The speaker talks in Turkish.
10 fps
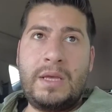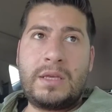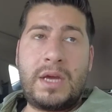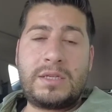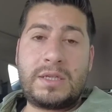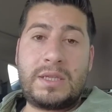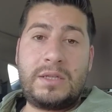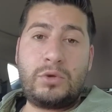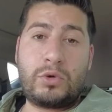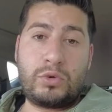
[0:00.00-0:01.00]
Gerçekten
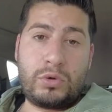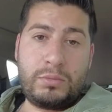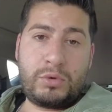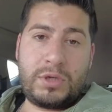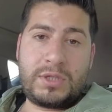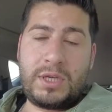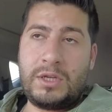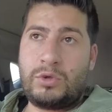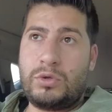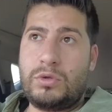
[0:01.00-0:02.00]
de çok zorlu bir süreçte
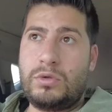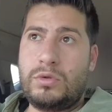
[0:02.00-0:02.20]
geçiyor